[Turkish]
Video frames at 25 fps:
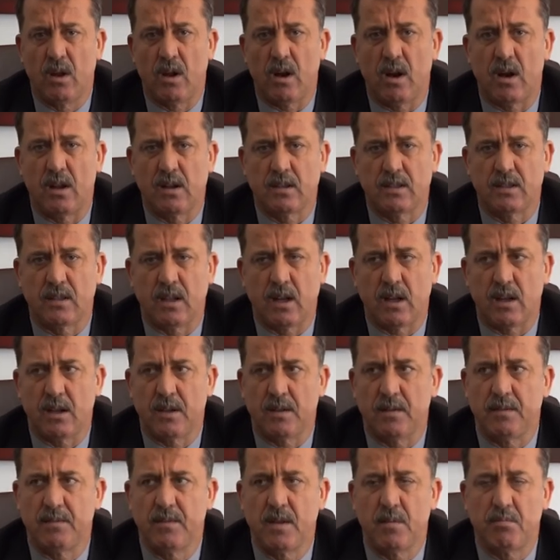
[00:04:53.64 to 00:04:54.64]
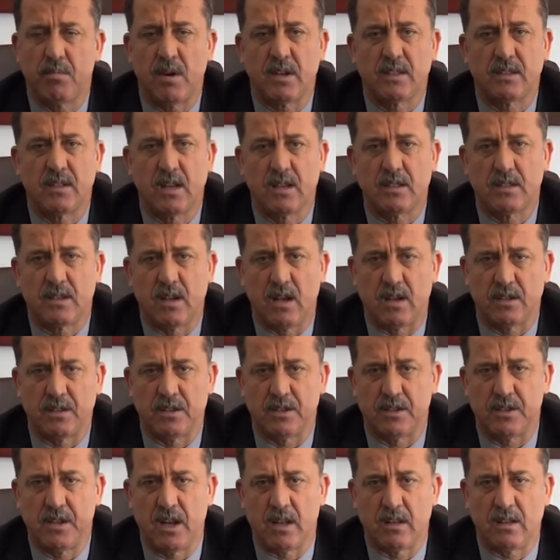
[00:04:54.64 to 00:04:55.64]
Halı saha ve basket
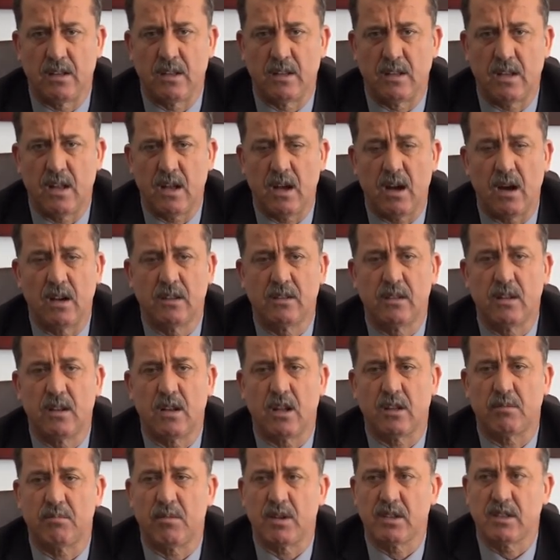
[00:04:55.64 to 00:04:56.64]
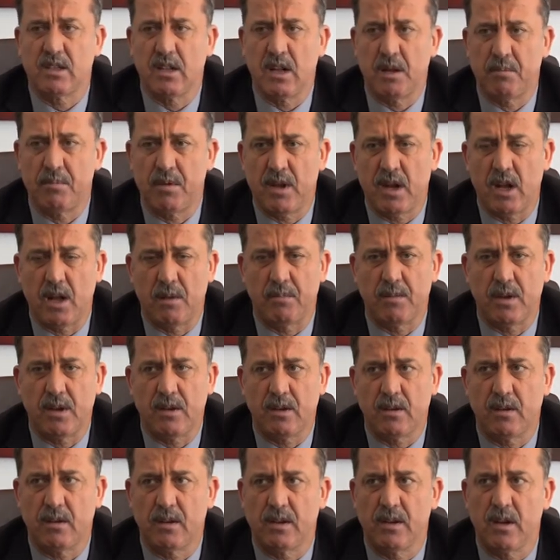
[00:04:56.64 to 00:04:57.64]
sahası şeklinde aydınlatmasıyla
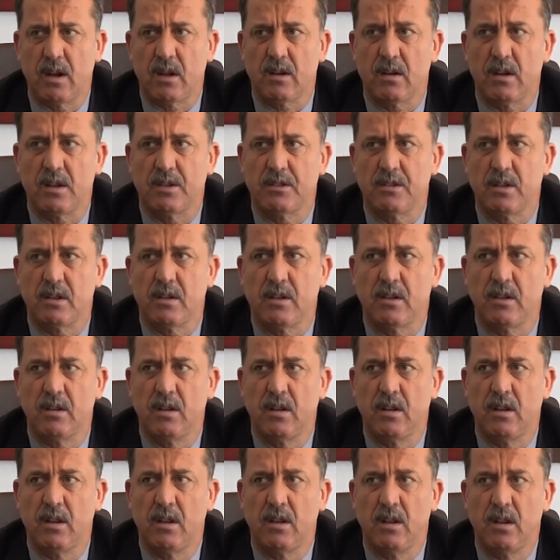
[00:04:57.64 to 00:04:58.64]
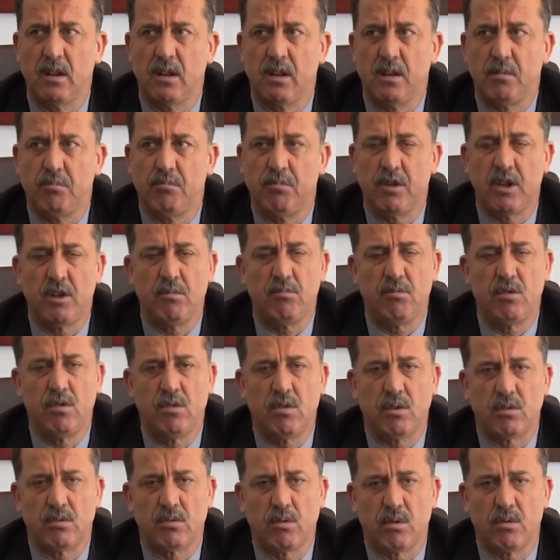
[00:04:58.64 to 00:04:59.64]
beraber yaklaşık 1
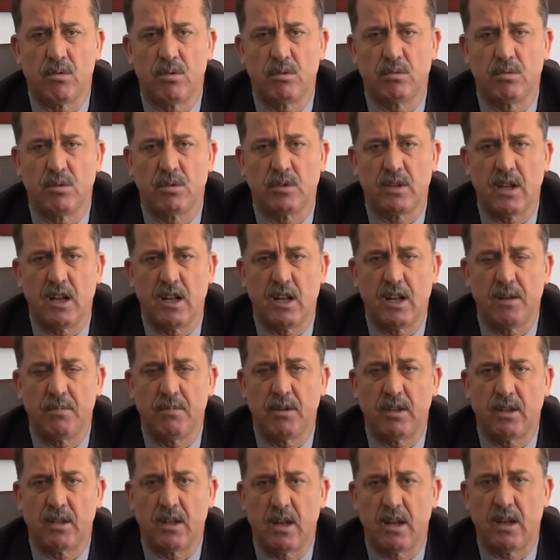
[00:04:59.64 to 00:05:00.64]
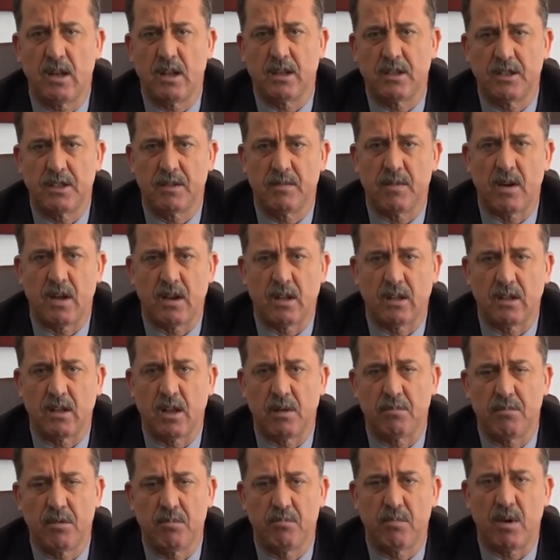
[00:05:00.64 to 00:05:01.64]
milyon 950 bin TL
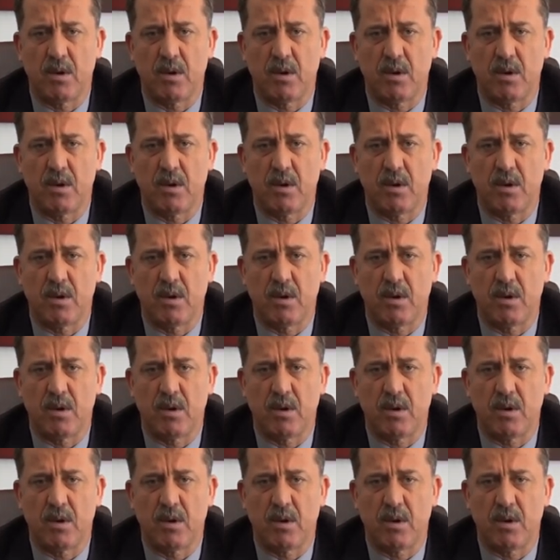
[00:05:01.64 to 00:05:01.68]
civarında bir